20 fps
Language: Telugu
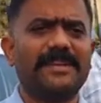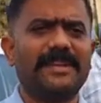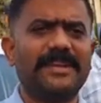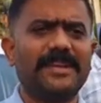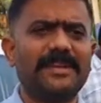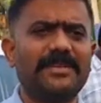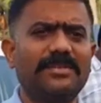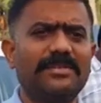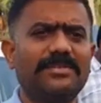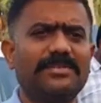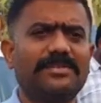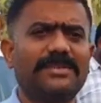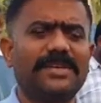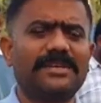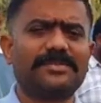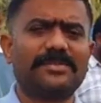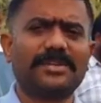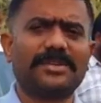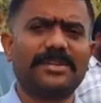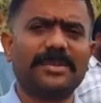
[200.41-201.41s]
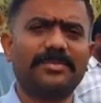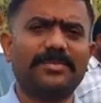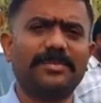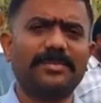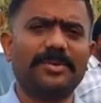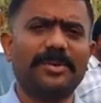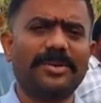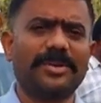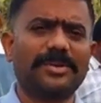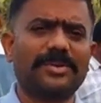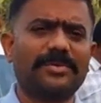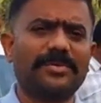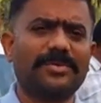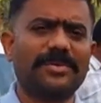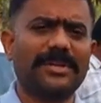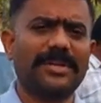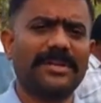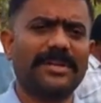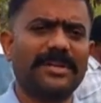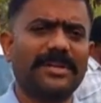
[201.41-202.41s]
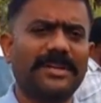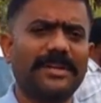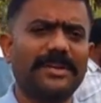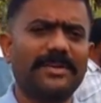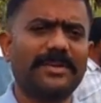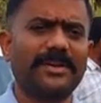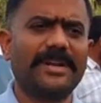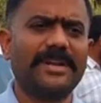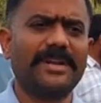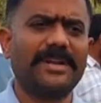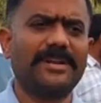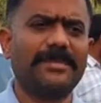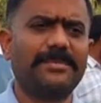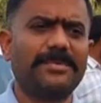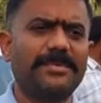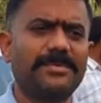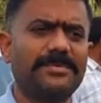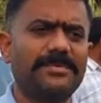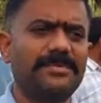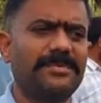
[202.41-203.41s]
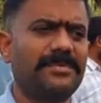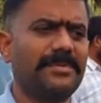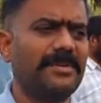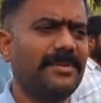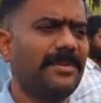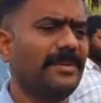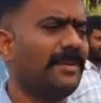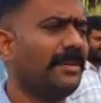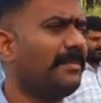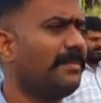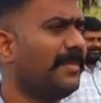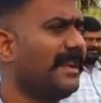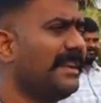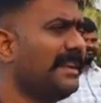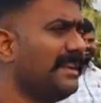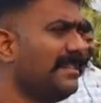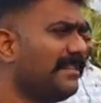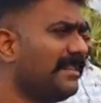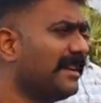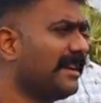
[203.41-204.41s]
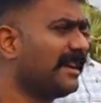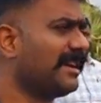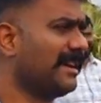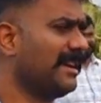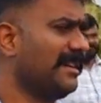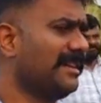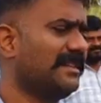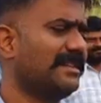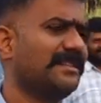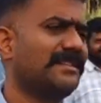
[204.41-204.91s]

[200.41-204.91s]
నేను నా సొంత భూమిలో కట్టుకుంటేనే కేటుగా నేనప్పుడు మళ్ళీ ఈ విధంగా